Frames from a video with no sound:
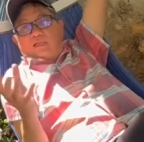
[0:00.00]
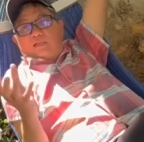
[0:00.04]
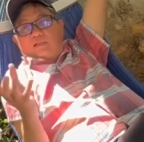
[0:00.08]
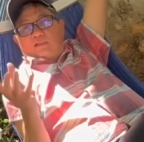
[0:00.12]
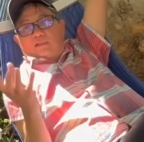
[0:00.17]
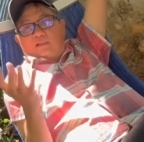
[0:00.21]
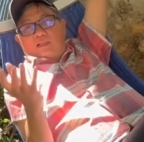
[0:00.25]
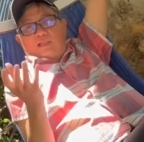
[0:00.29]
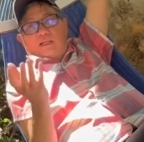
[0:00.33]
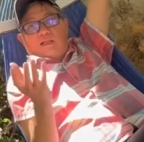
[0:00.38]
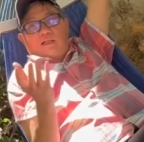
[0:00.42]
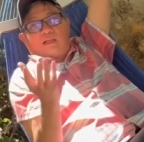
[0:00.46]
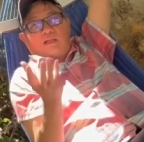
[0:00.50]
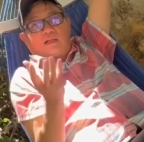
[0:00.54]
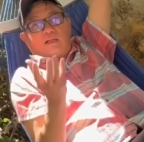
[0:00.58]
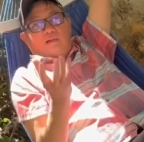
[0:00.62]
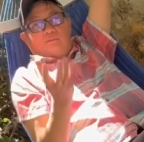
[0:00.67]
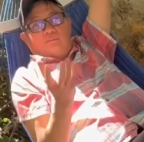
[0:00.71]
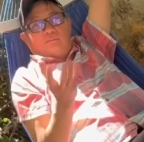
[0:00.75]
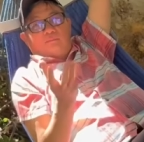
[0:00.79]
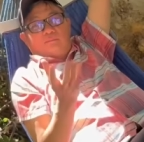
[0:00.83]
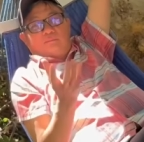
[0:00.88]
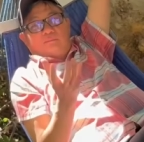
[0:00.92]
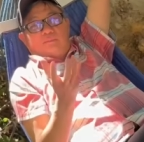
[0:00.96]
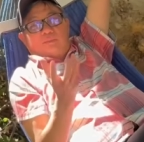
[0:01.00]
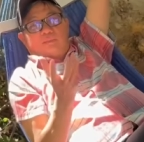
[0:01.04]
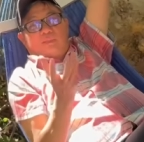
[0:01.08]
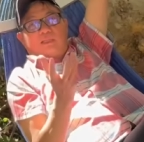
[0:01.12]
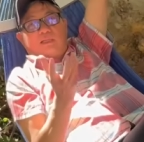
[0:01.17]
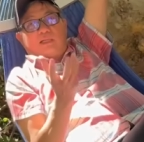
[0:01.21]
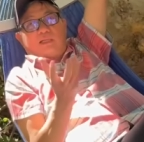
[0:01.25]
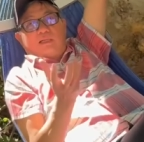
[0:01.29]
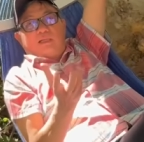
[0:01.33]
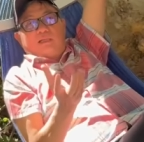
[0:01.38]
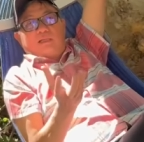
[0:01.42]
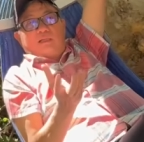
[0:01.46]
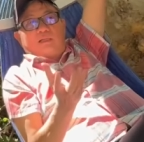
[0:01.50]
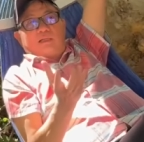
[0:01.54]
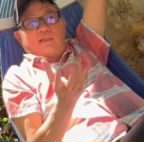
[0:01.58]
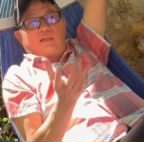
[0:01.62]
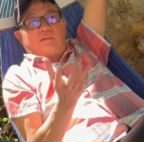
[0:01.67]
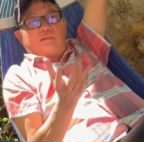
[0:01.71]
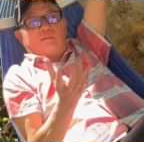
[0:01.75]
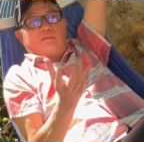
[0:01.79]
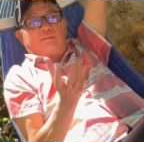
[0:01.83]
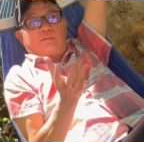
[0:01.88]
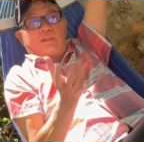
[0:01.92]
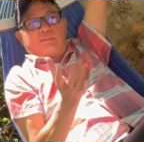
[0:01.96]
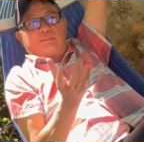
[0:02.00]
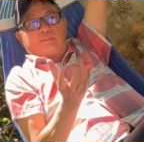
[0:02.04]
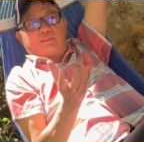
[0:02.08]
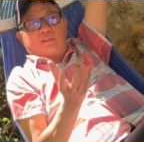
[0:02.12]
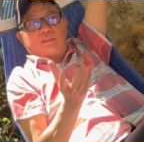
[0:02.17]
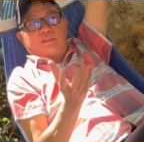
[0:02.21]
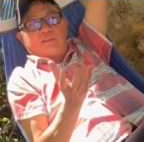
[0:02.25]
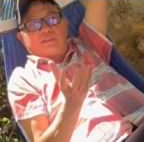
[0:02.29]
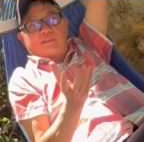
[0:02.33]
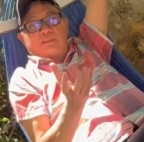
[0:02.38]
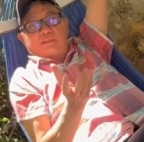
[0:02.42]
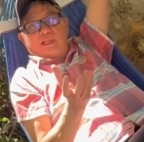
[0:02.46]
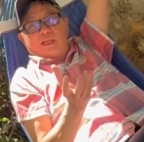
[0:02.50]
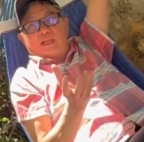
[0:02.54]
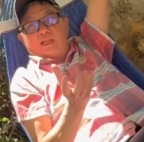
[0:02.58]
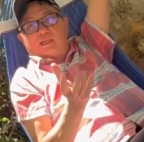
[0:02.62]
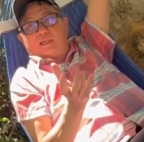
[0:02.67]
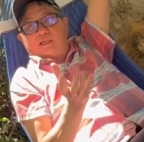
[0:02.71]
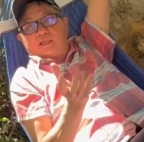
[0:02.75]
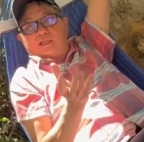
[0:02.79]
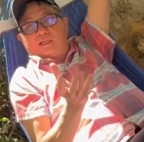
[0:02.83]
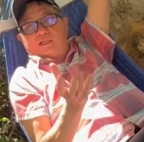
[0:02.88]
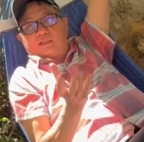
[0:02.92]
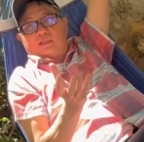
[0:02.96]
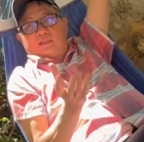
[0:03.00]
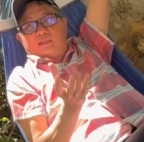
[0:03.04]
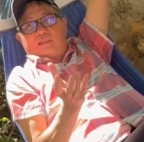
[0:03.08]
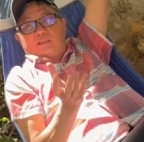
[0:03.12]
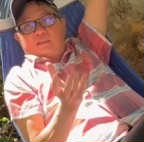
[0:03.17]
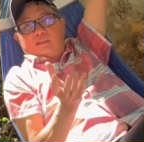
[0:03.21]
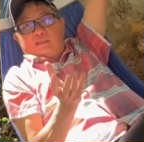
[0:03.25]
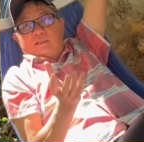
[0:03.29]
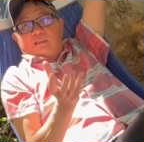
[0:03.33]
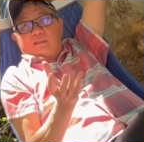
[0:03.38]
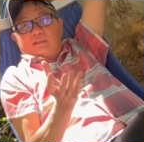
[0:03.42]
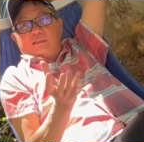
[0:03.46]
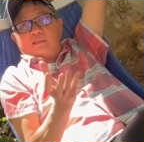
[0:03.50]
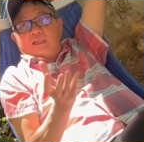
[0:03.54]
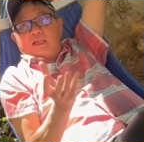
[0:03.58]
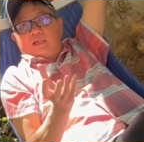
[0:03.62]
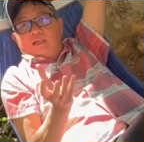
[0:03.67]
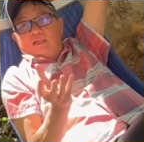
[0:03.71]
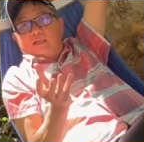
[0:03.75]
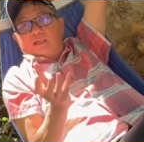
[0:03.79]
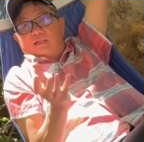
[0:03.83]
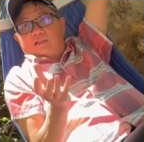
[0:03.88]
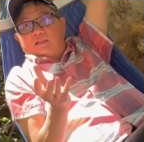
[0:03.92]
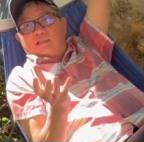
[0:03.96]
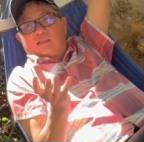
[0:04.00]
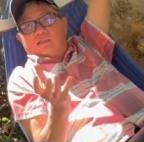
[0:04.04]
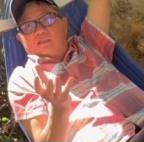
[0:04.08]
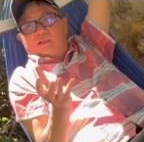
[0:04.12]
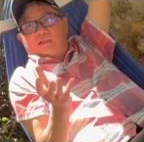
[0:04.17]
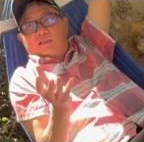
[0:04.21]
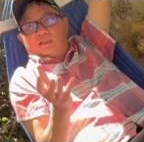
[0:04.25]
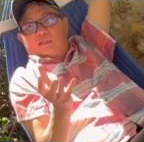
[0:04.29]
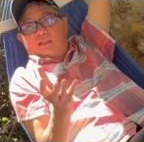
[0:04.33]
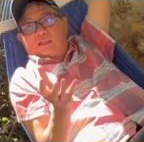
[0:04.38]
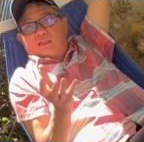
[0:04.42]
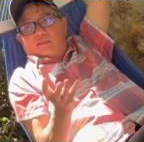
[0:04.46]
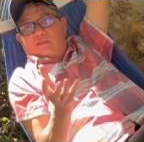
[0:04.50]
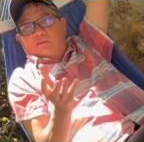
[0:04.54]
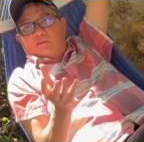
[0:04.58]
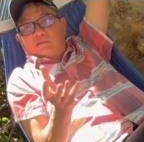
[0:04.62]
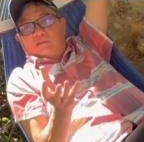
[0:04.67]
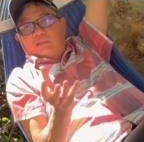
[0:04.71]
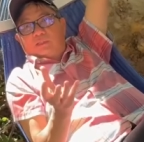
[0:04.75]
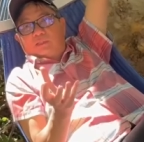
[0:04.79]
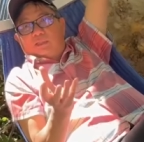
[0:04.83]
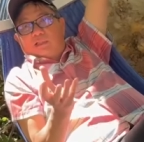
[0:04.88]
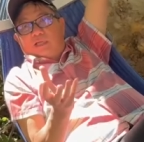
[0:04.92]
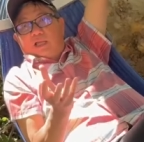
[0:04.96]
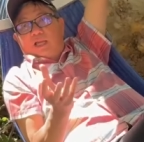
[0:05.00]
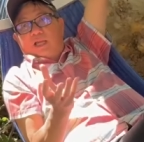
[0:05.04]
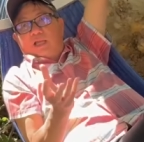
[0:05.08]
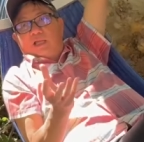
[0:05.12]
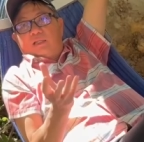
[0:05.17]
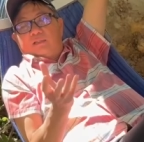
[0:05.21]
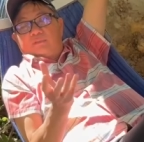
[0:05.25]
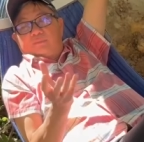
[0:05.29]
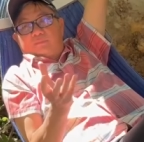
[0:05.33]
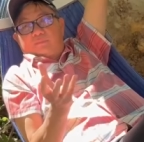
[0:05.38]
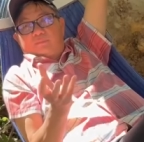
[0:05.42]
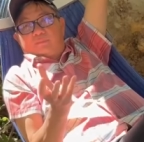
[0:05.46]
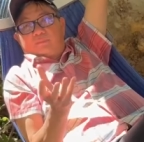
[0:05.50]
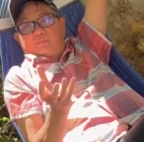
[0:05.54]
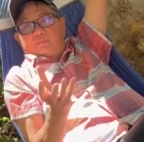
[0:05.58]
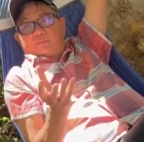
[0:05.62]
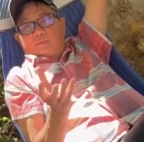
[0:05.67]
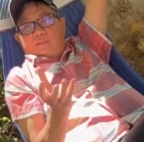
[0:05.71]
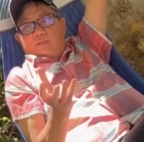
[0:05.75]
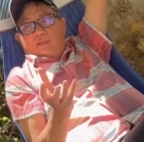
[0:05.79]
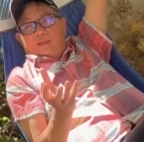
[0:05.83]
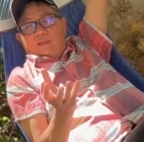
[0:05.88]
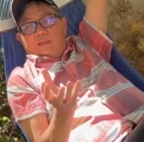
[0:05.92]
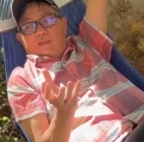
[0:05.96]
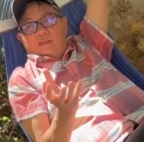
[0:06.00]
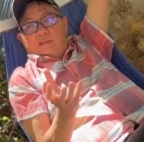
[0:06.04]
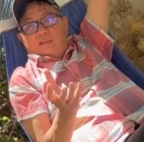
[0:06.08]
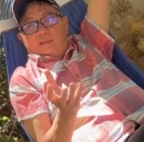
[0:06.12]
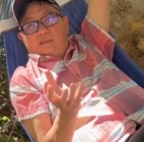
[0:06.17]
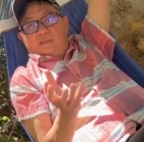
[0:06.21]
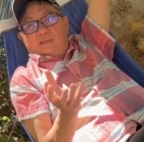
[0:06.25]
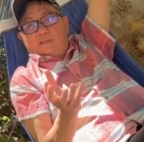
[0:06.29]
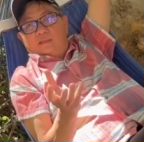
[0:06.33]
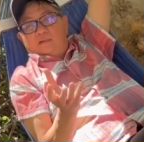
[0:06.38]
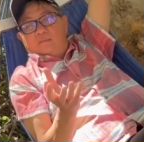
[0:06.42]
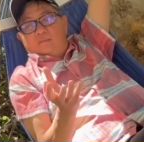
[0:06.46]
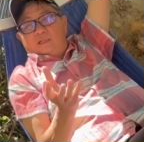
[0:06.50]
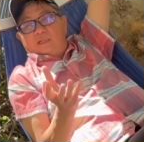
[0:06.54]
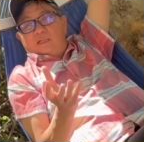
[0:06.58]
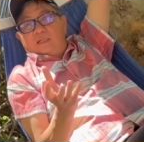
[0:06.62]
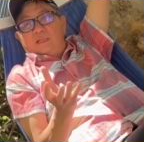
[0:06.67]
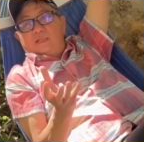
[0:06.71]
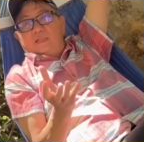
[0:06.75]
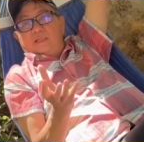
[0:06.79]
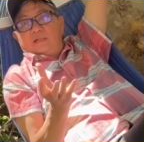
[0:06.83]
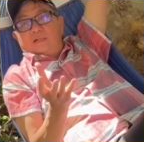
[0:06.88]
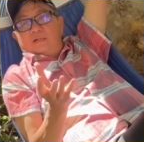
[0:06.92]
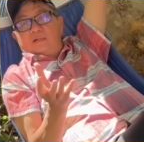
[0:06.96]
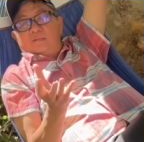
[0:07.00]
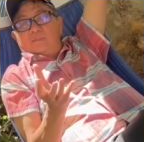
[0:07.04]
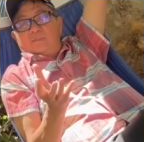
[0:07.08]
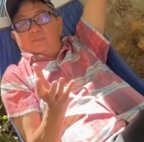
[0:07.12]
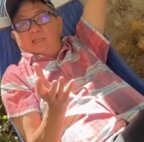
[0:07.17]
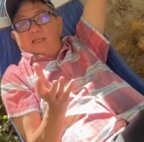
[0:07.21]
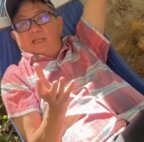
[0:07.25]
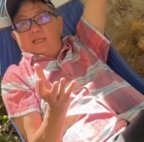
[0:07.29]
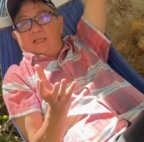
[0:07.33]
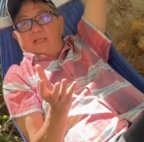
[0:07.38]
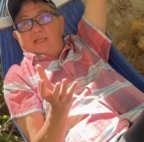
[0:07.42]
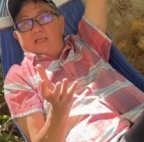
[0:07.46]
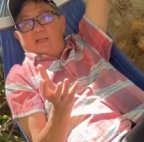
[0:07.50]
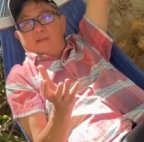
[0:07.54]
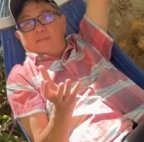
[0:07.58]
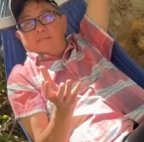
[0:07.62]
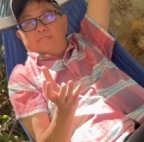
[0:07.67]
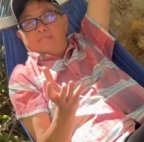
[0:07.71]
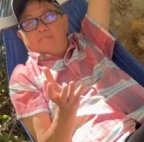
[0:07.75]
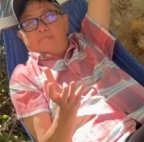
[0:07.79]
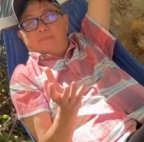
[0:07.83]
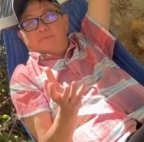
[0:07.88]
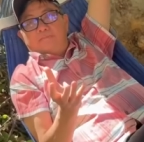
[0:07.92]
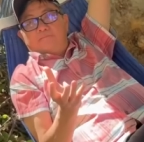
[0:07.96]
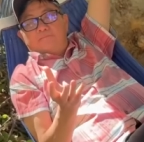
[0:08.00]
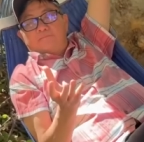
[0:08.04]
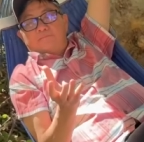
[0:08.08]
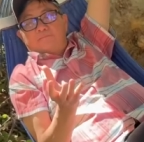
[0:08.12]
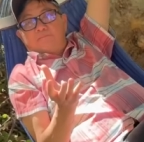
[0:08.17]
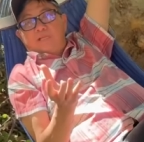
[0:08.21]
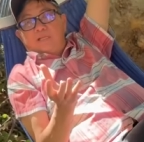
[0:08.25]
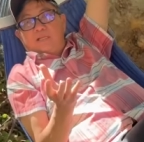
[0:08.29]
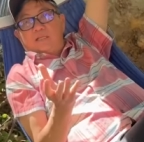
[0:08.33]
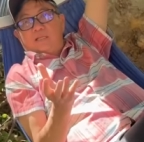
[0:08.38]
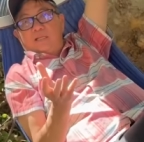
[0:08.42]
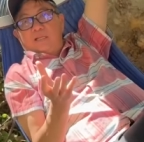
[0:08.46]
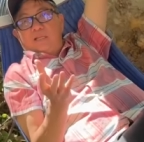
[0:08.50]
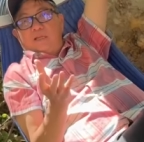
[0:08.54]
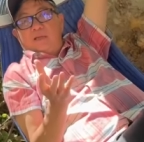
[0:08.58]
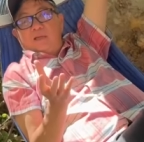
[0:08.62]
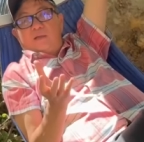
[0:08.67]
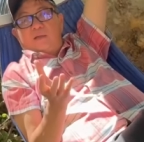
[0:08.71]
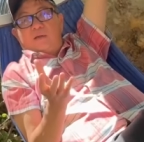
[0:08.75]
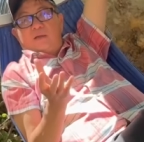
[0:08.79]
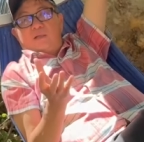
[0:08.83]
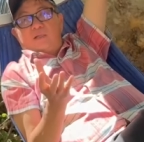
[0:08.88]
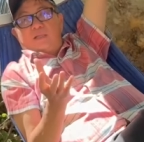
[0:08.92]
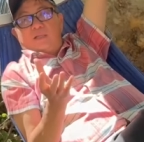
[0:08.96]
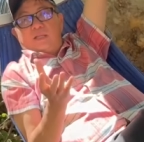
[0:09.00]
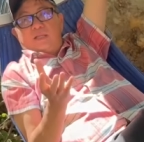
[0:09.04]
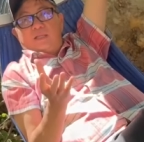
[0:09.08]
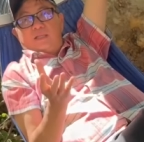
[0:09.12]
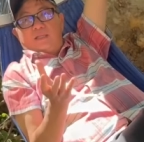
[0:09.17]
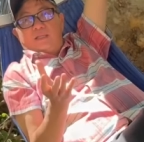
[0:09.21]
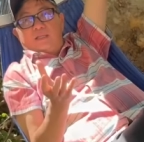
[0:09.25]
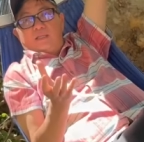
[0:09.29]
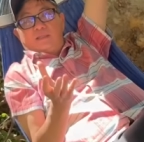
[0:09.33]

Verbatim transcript: cờ hạt ngọc vẫn là cục kim cương sáng ngời vẫn là đứa con cưng của thượng đế nhưng mà đến ngày hôm nay á đến cái giai đoạn này á